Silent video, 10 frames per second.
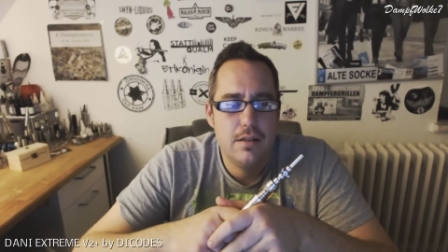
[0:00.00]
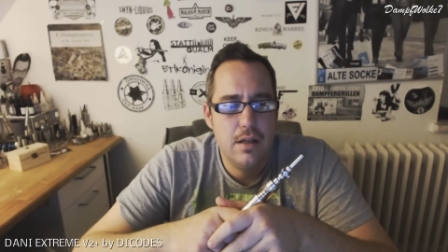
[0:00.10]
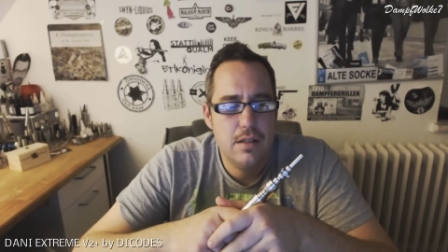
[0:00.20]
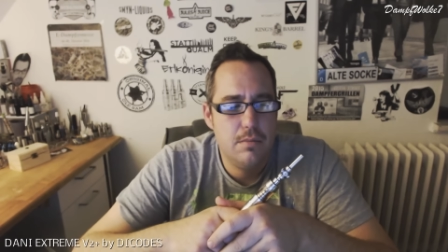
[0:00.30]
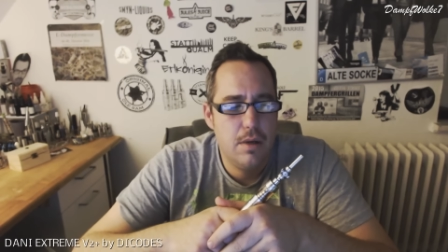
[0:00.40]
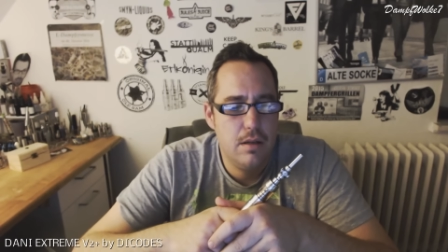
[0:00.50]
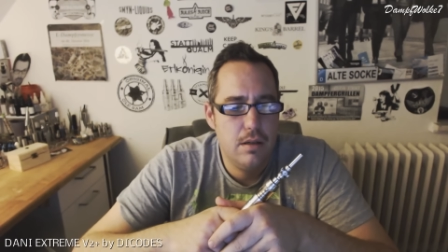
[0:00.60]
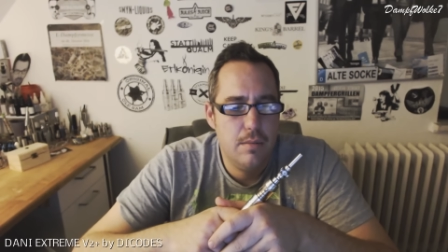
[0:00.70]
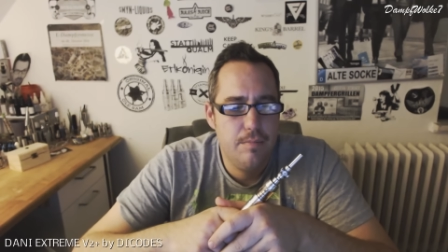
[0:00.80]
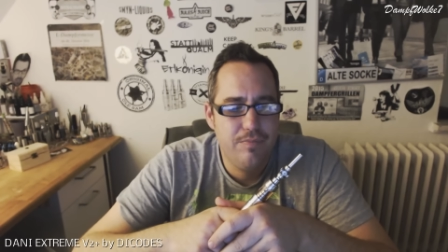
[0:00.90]
Das heißt,
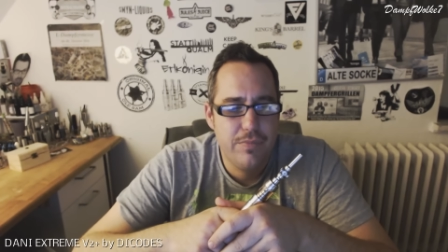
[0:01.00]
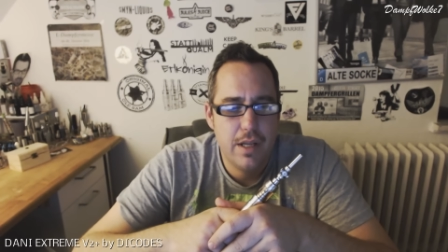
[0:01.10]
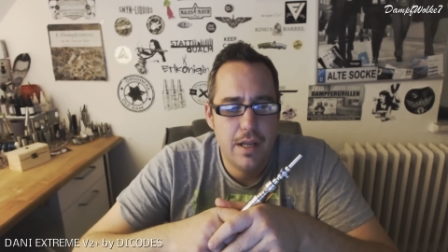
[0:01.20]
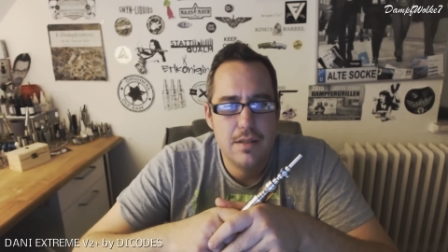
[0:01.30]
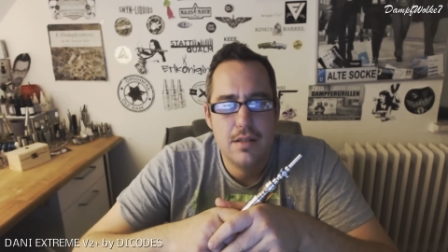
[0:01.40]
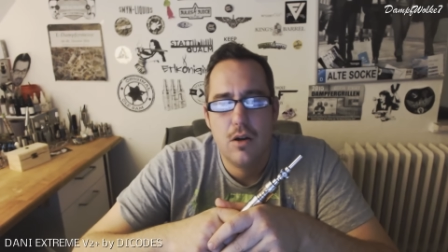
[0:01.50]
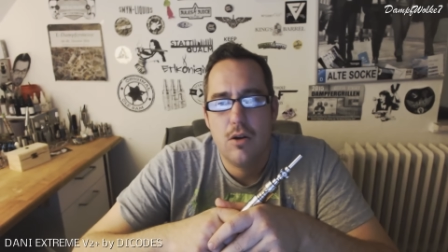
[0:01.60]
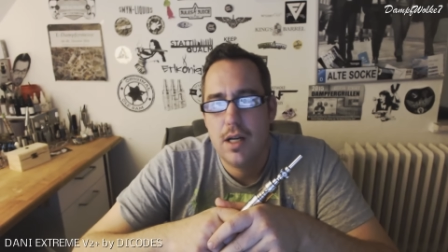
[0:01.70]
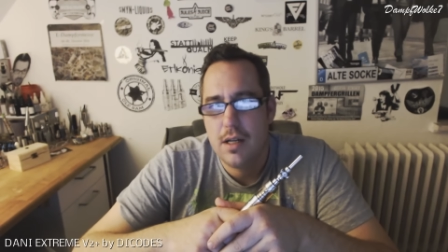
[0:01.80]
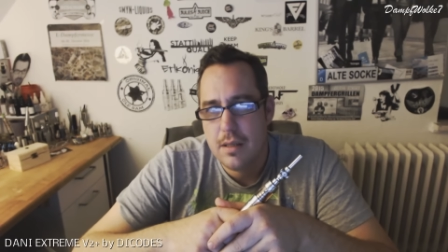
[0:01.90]
man ähm, kann sich da
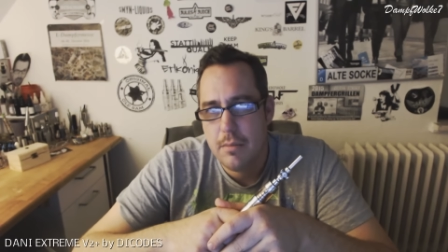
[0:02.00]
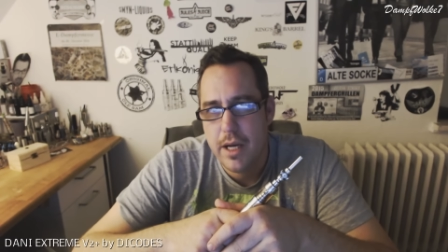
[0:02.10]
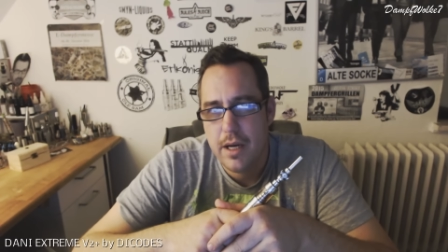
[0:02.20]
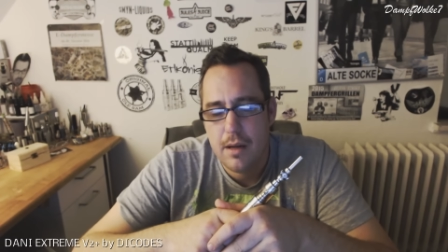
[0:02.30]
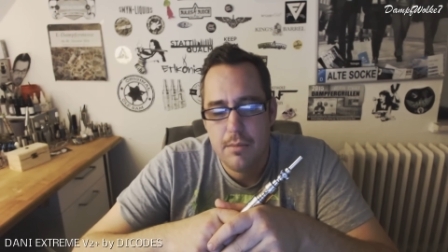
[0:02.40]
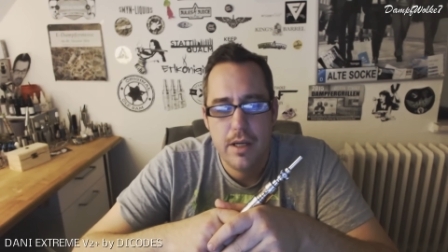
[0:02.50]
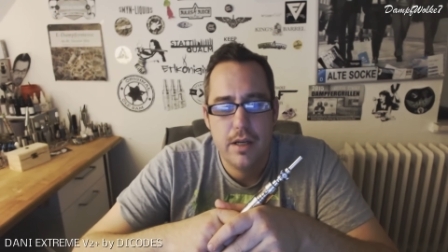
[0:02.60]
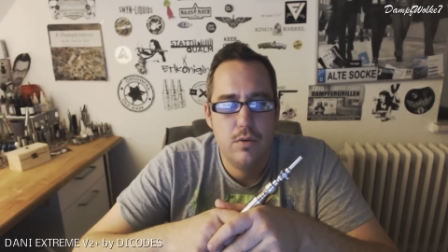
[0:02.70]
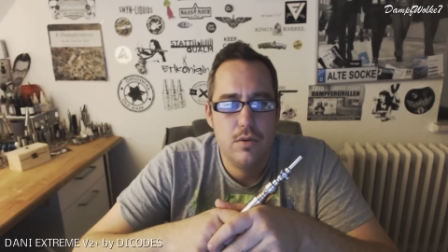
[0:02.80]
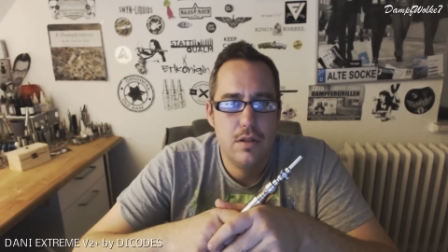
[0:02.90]
auch langsam
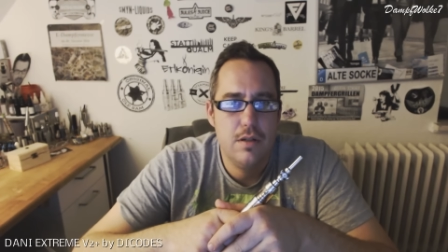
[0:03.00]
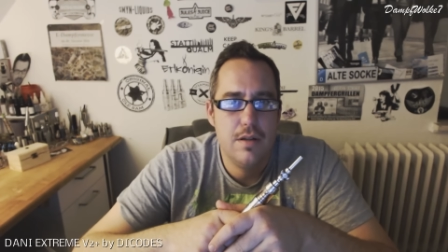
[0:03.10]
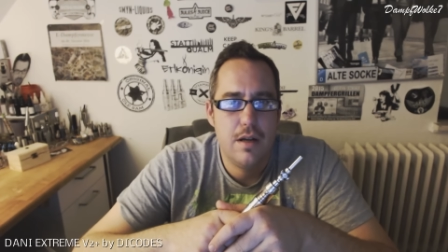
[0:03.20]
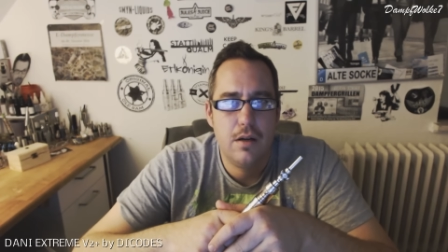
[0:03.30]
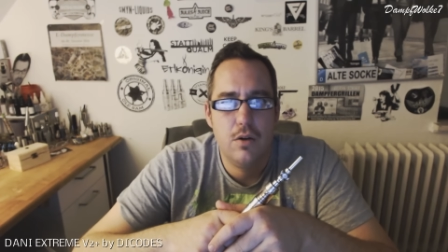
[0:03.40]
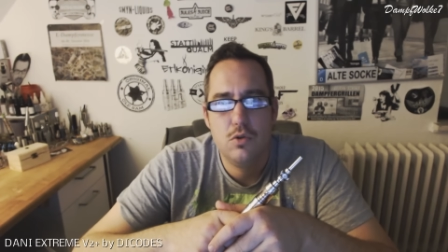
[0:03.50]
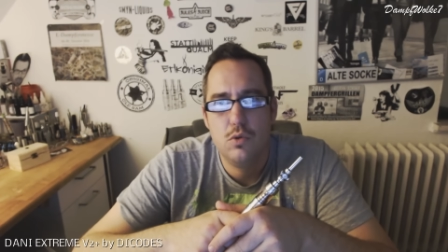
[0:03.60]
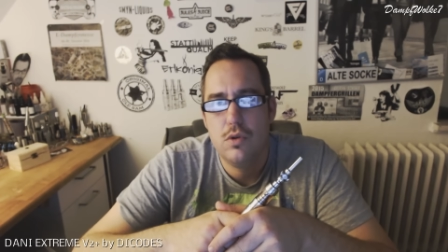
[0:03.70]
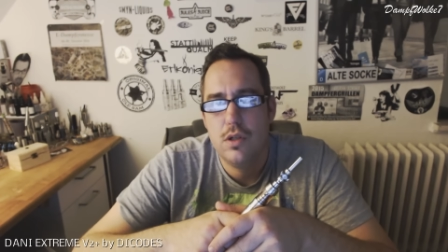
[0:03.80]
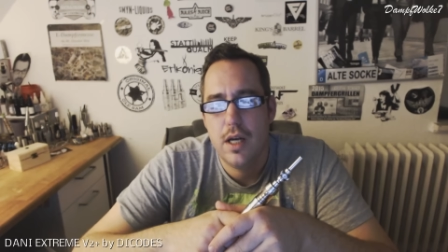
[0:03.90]
einarbeiten und sich die Sachen
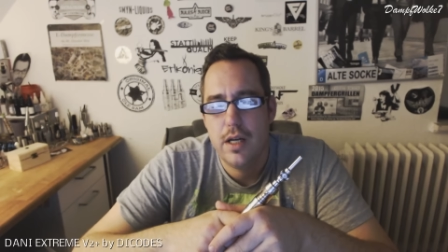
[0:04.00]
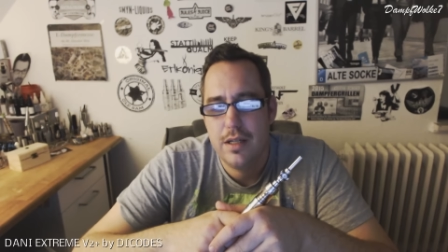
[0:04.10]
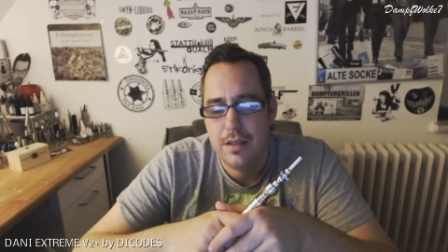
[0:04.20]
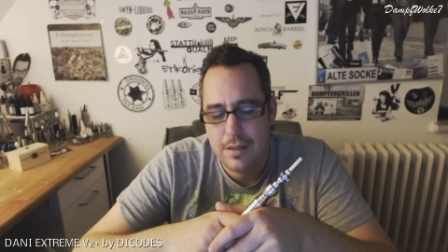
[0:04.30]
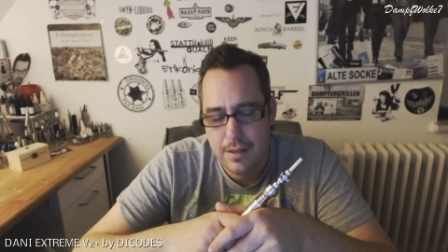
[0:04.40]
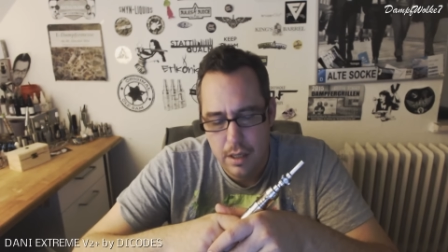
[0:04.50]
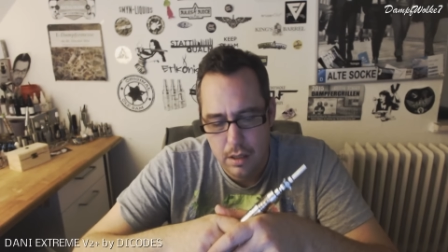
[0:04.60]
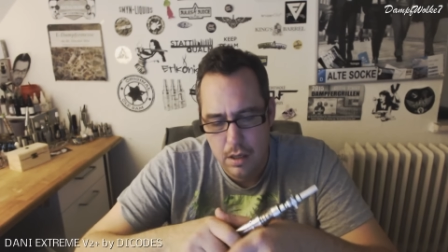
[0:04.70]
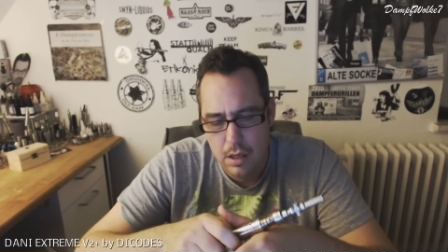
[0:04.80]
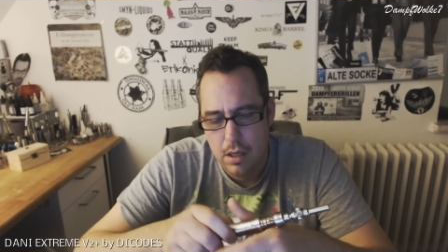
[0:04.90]
raussuchen, die einen
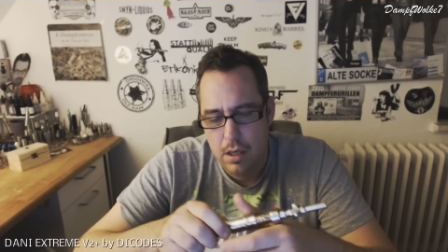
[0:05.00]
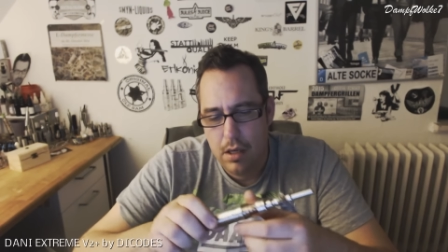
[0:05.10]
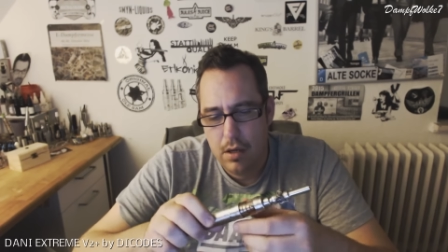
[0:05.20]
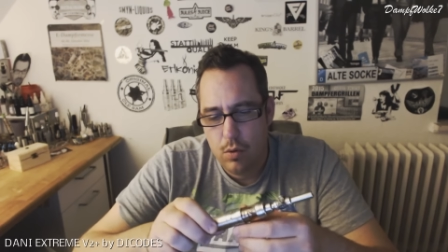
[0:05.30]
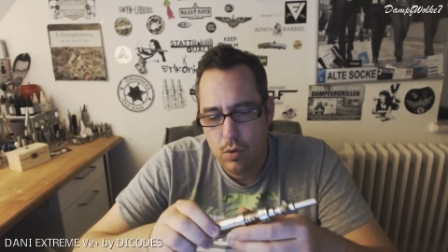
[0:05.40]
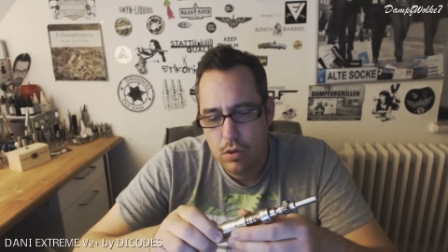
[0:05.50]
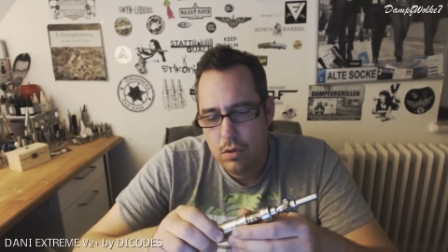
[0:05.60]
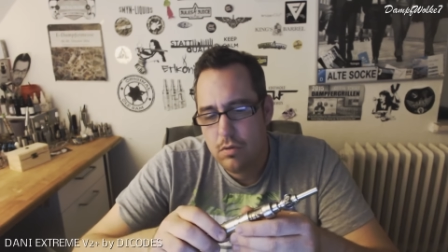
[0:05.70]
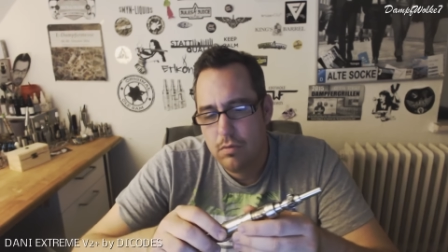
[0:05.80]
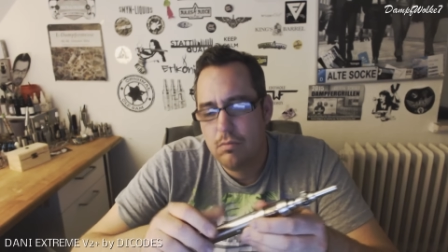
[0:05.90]
interessieren.
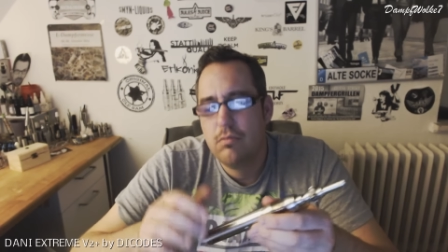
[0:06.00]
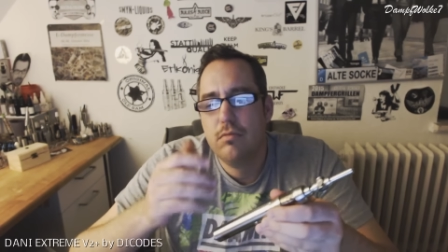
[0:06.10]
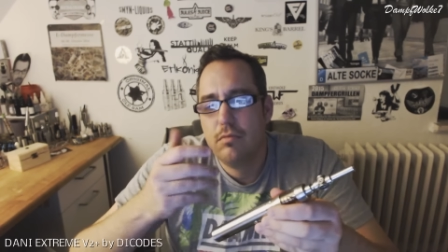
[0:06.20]
Und